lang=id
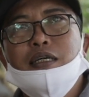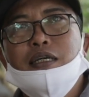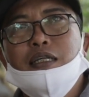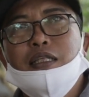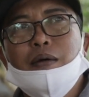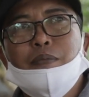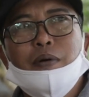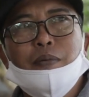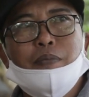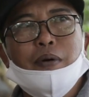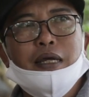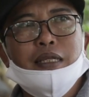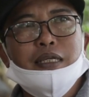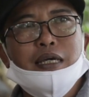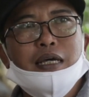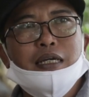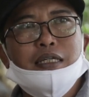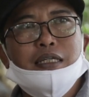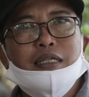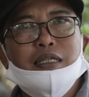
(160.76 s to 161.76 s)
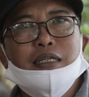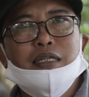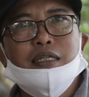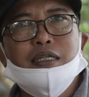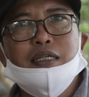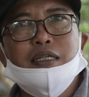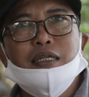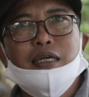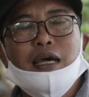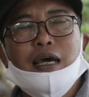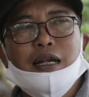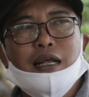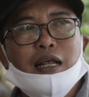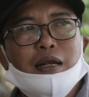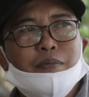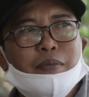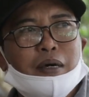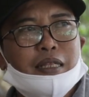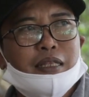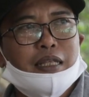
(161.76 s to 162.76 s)
kita perbanyak di
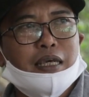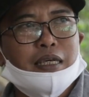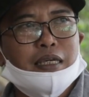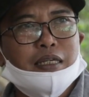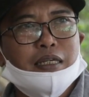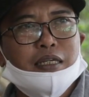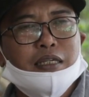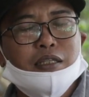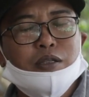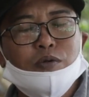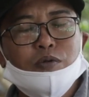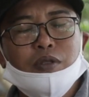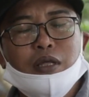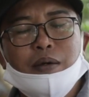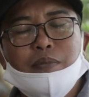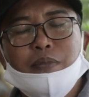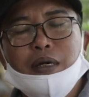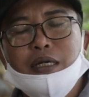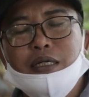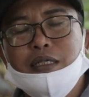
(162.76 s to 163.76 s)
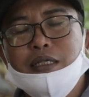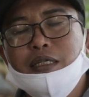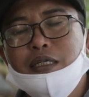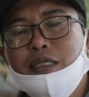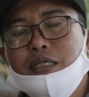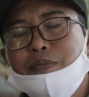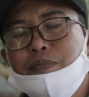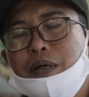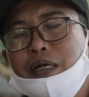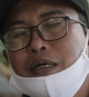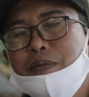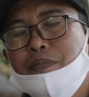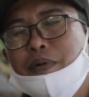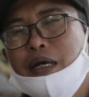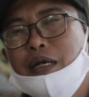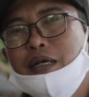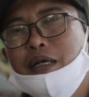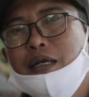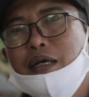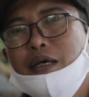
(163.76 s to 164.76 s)
areal pantai ini, terutama di
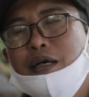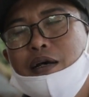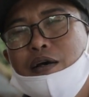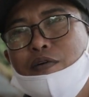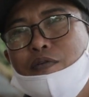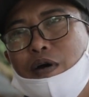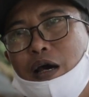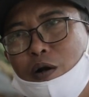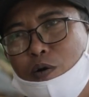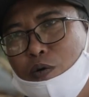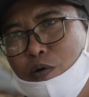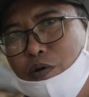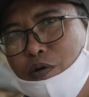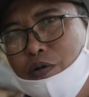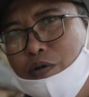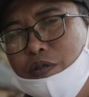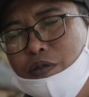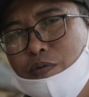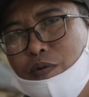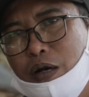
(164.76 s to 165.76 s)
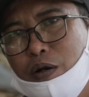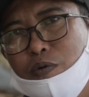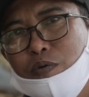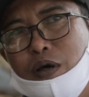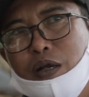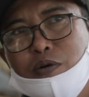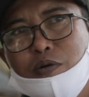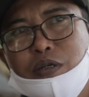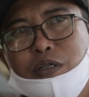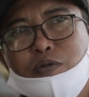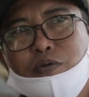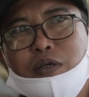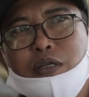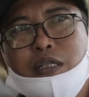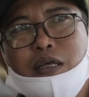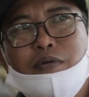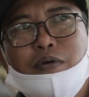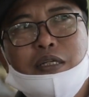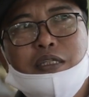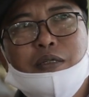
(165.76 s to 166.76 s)
depan-depan warung warung-warung itu
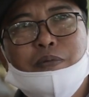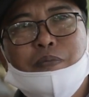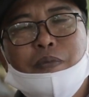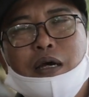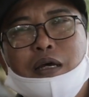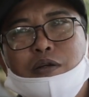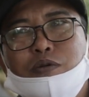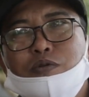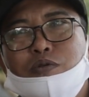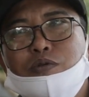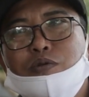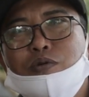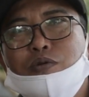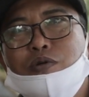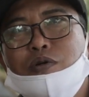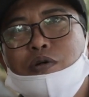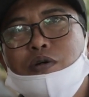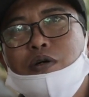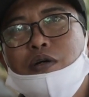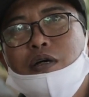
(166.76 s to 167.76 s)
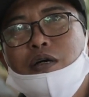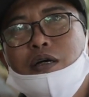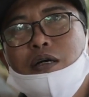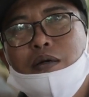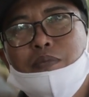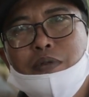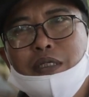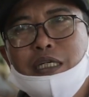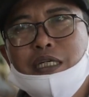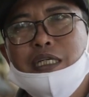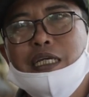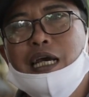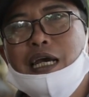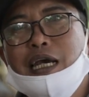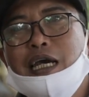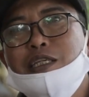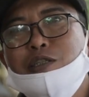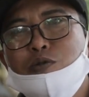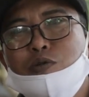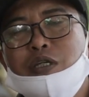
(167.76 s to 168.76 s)
kita wajibkan untuk
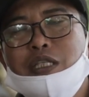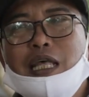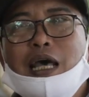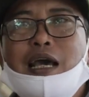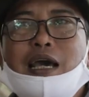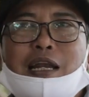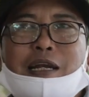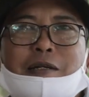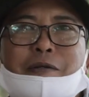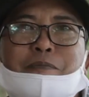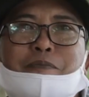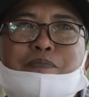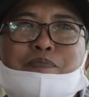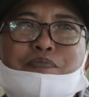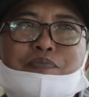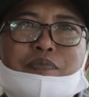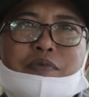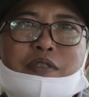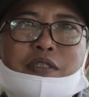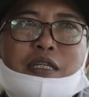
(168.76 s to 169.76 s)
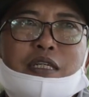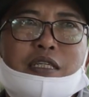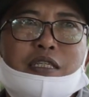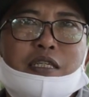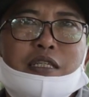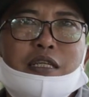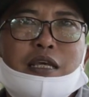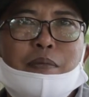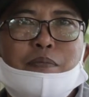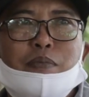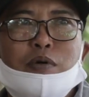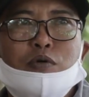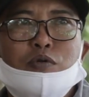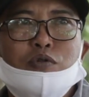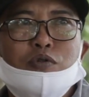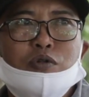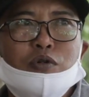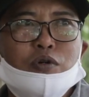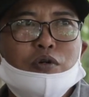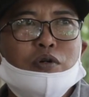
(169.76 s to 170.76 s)
menyediakan cuci tangan. Jadi setiap
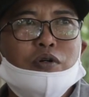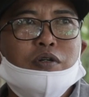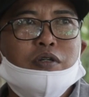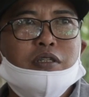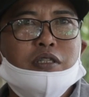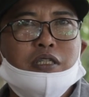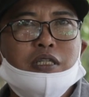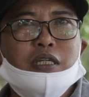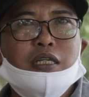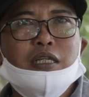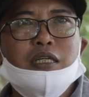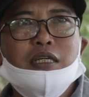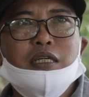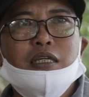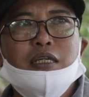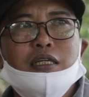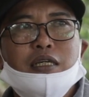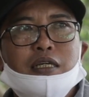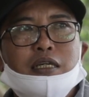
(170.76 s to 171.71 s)
pengunjung sini